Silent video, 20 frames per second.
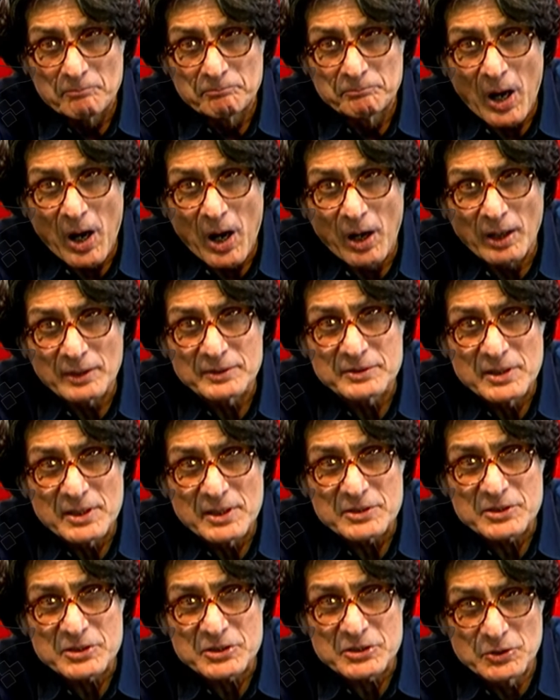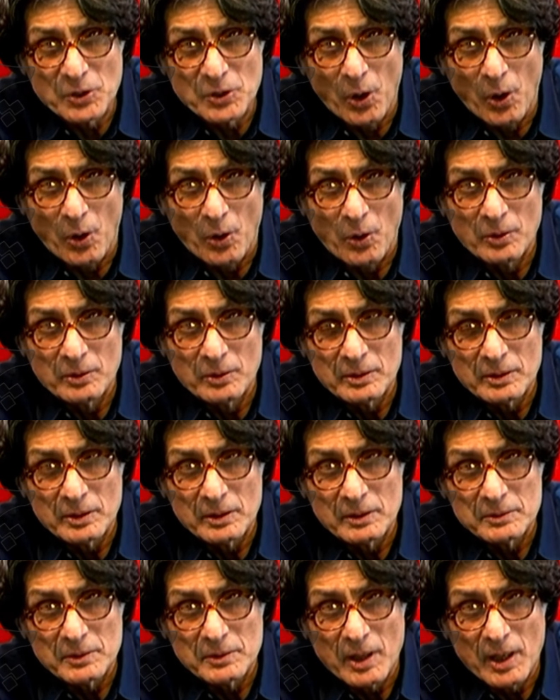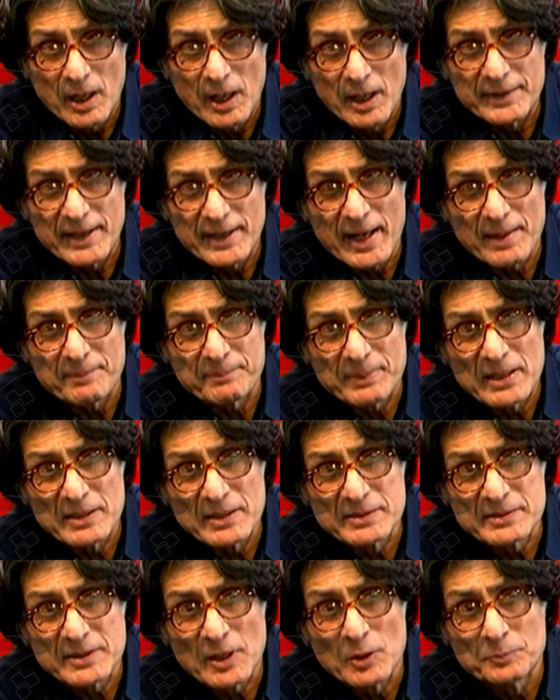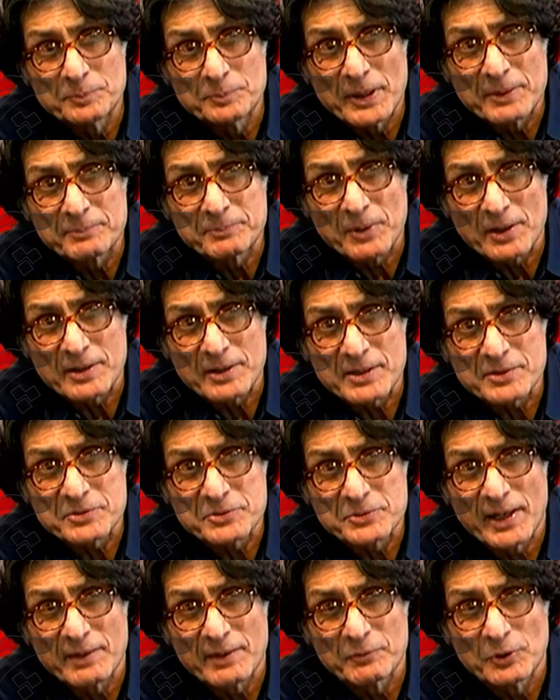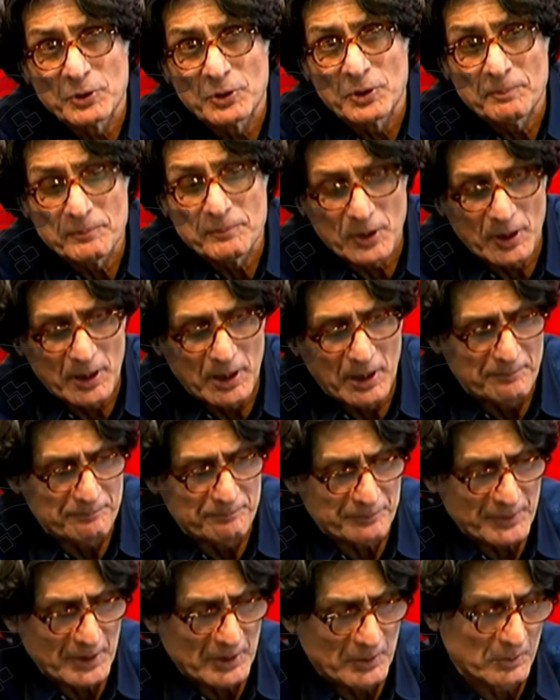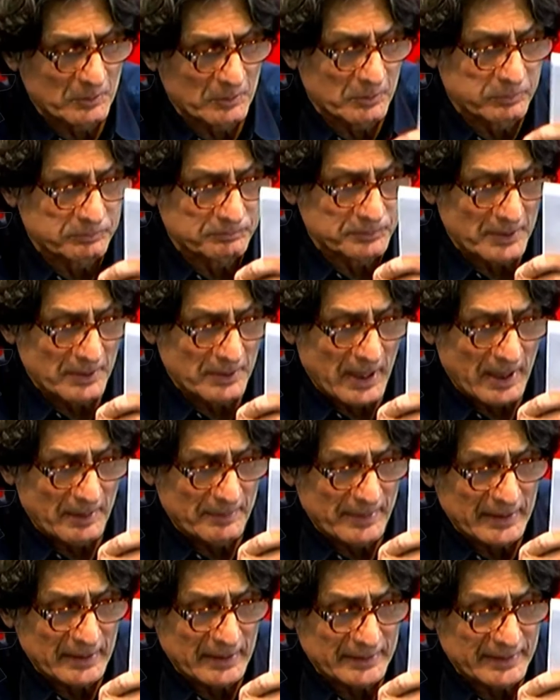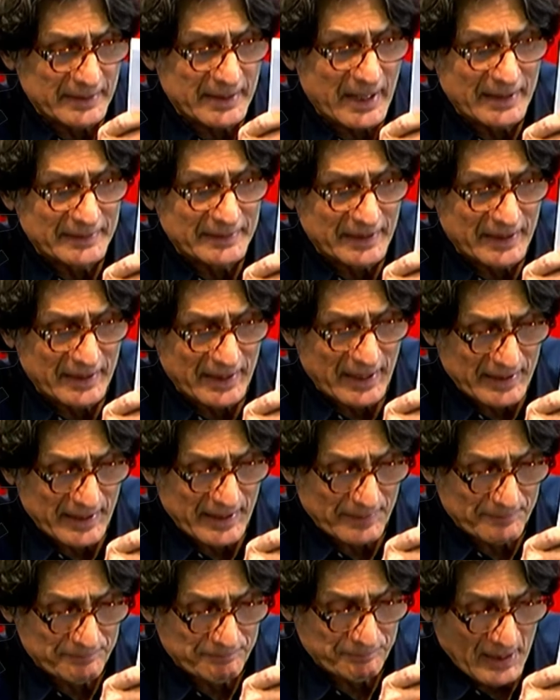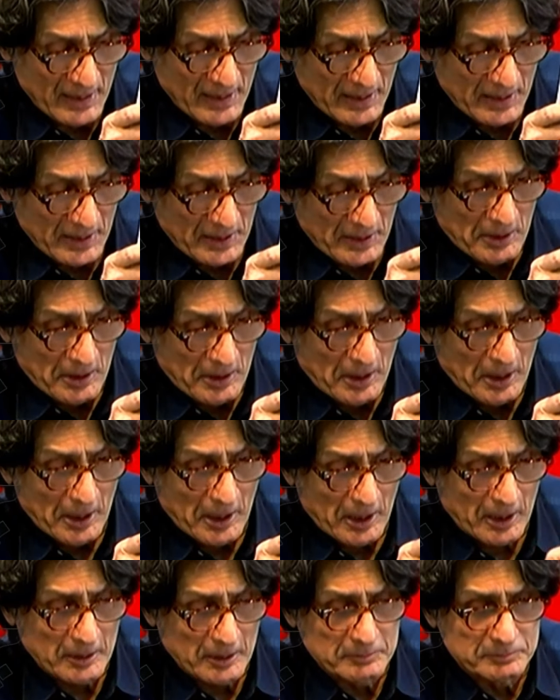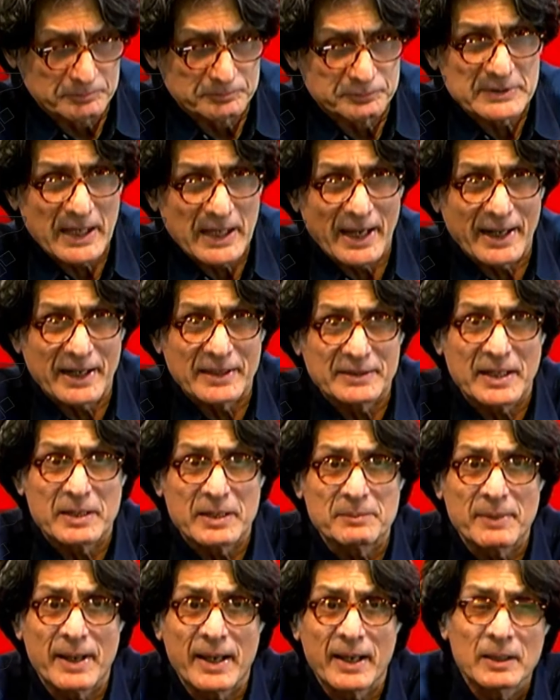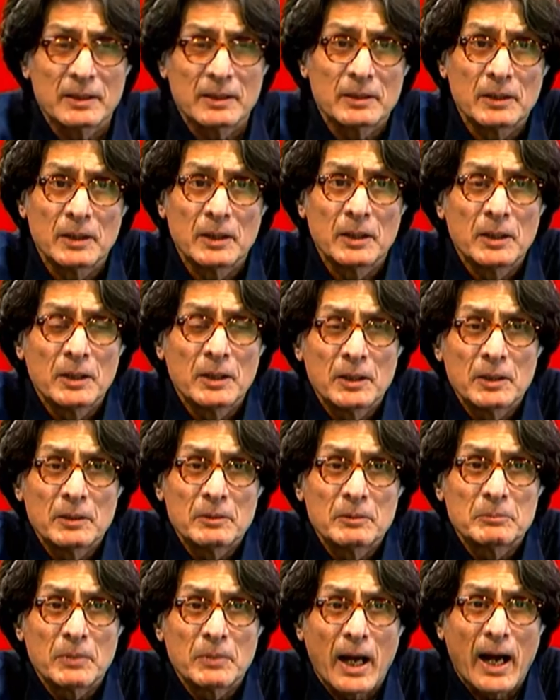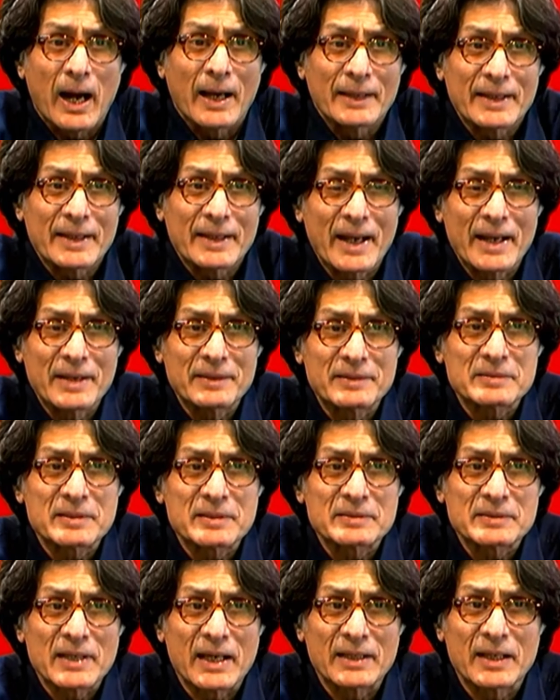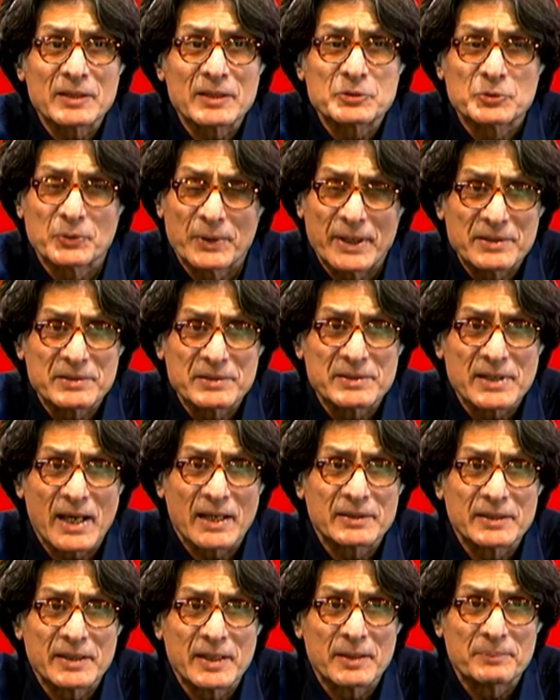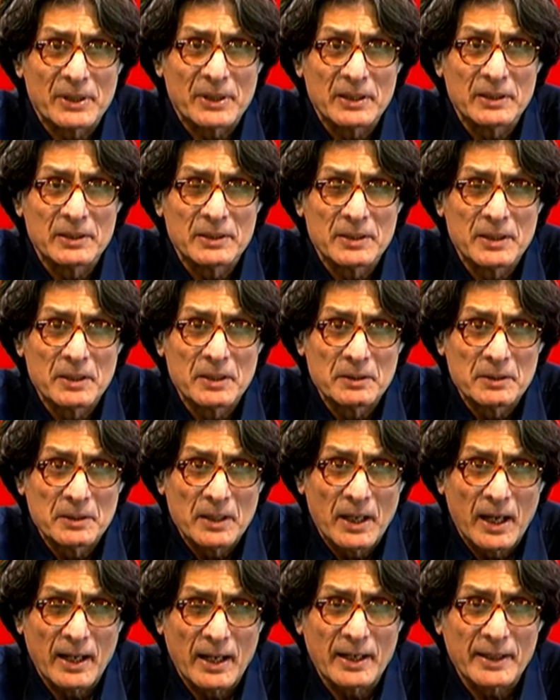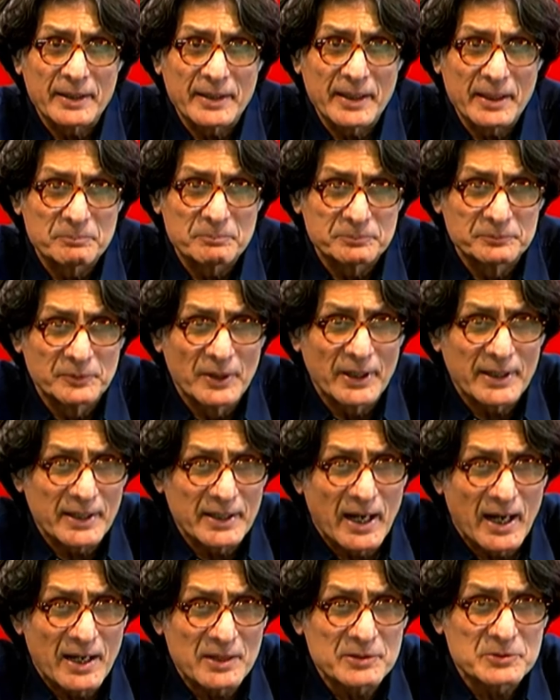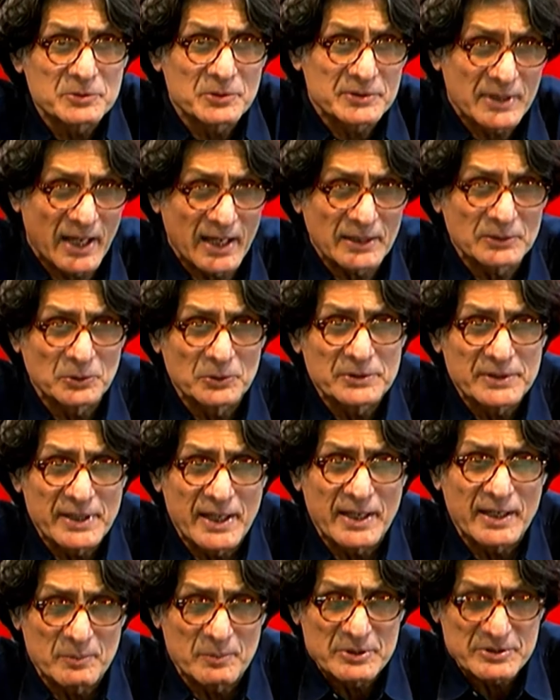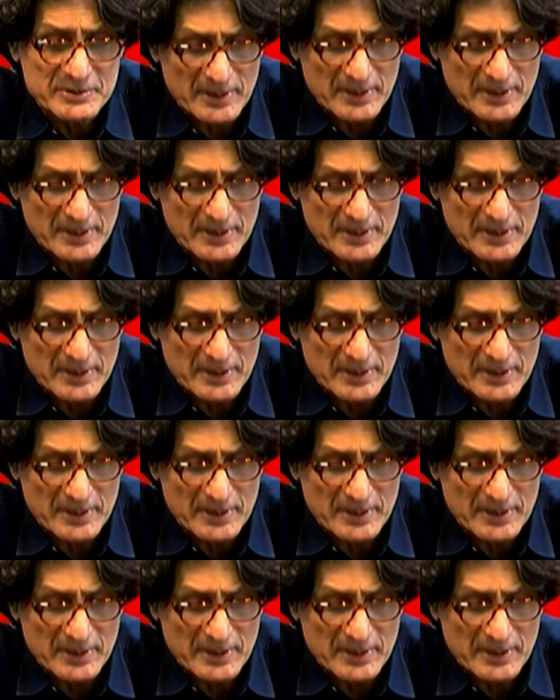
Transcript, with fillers: बहुत स्लो ये अपील्स के ऊपर प्रोग्रेस जो है वो यू नो हमें दिखाई दे रही है आ, सारे दिन में आधे घंटे से ज़्यादा सुनी जाती अपील हालांकि वर्किंग आवर्स तो सात होती हैं कम से